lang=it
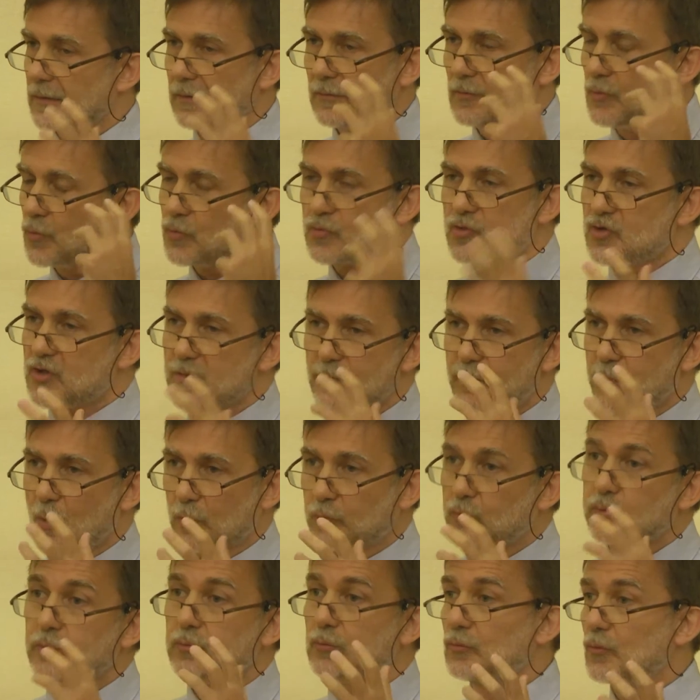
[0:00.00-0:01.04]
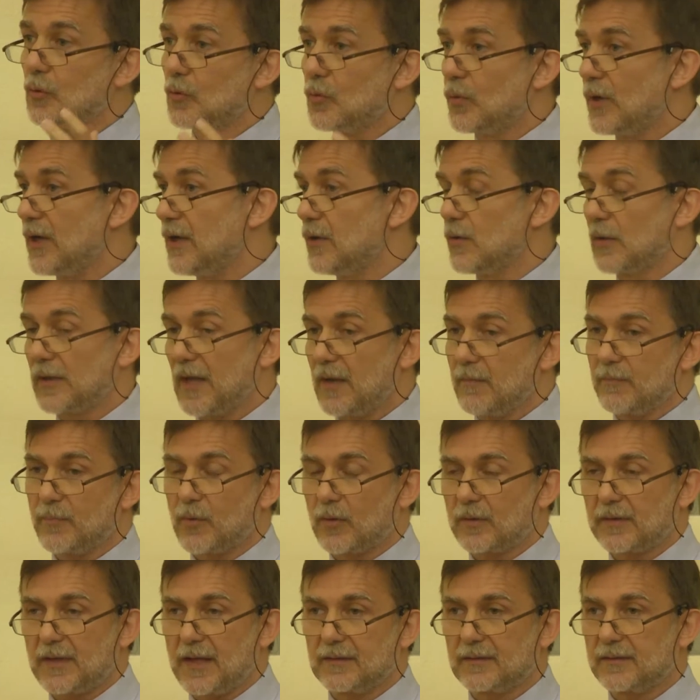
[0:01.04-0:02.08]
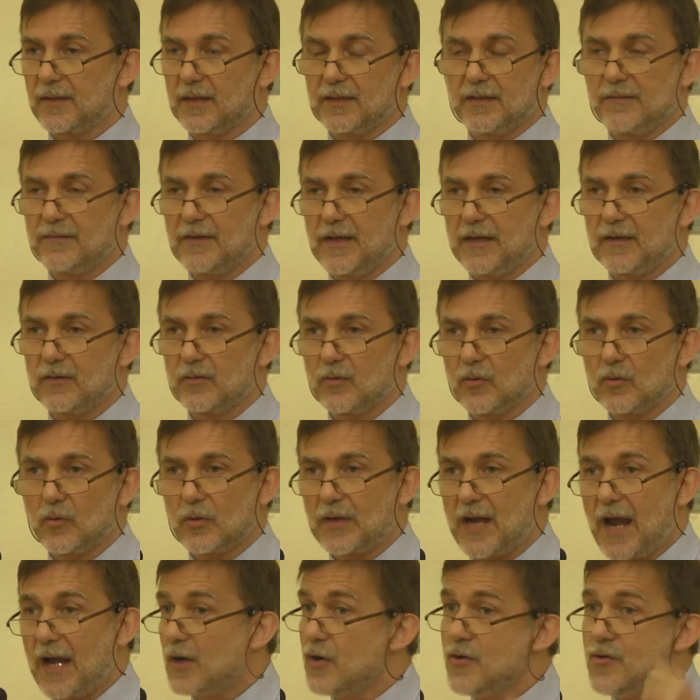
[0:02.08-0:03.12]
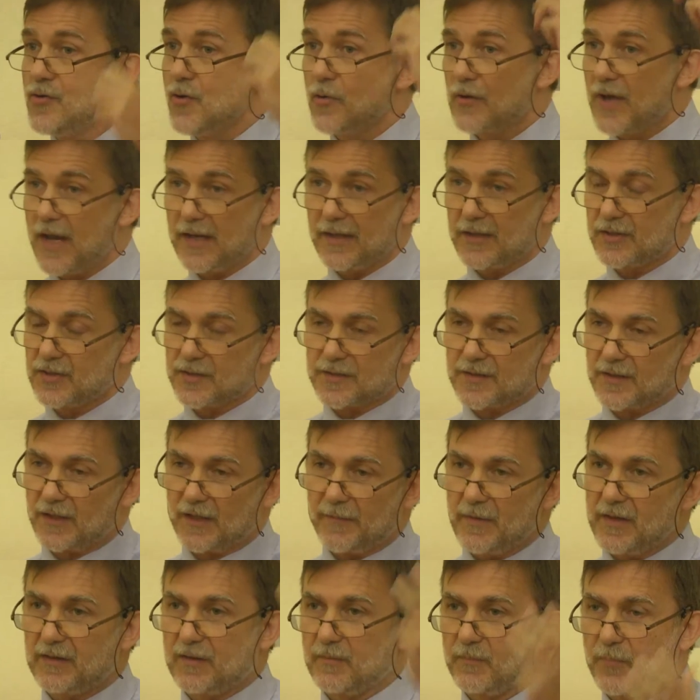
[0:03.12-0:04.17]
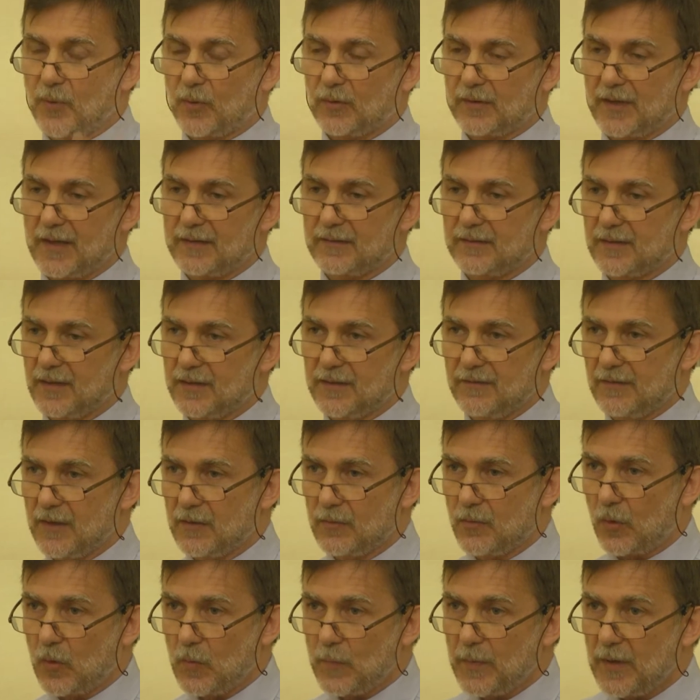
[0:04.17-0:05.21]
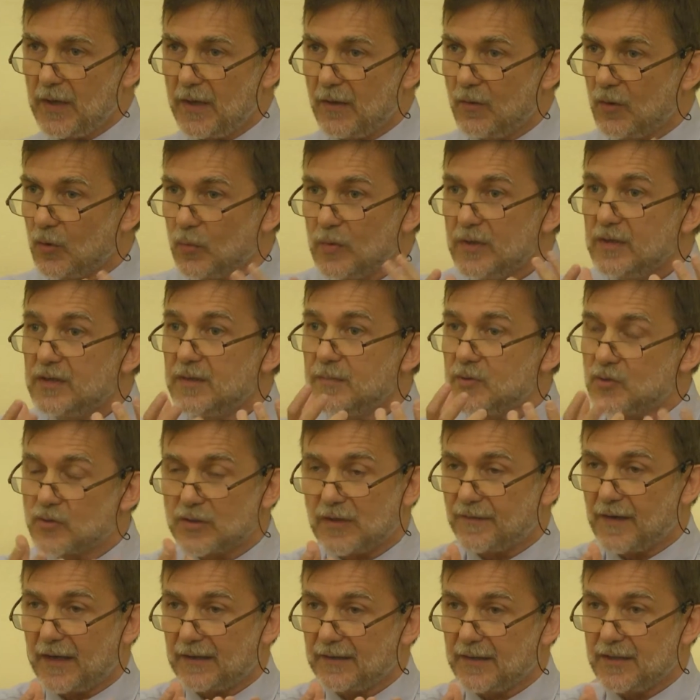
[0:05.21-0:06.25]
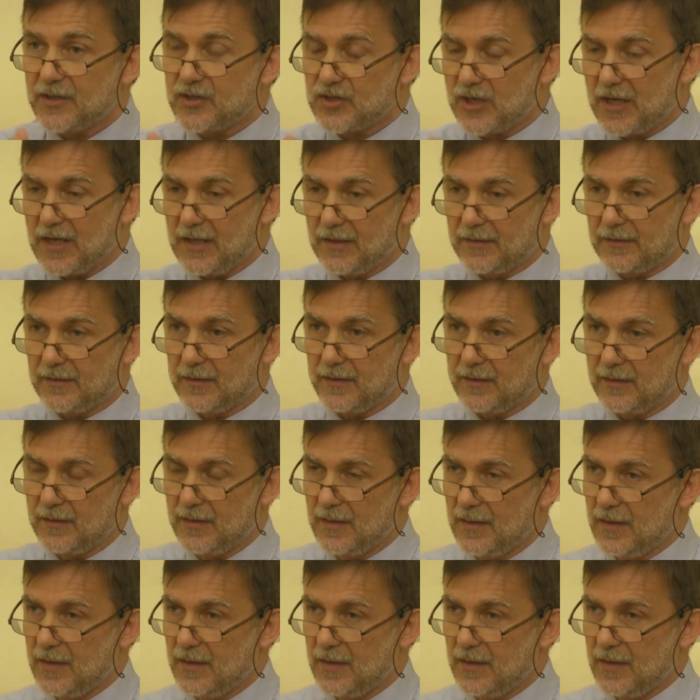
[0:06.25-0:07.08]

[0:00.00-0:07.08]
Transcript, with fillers: Non si può, tutto quello che è importante a livello locale non è necessariamente importante a livello europeo e quindi bisogna fare delle scelte.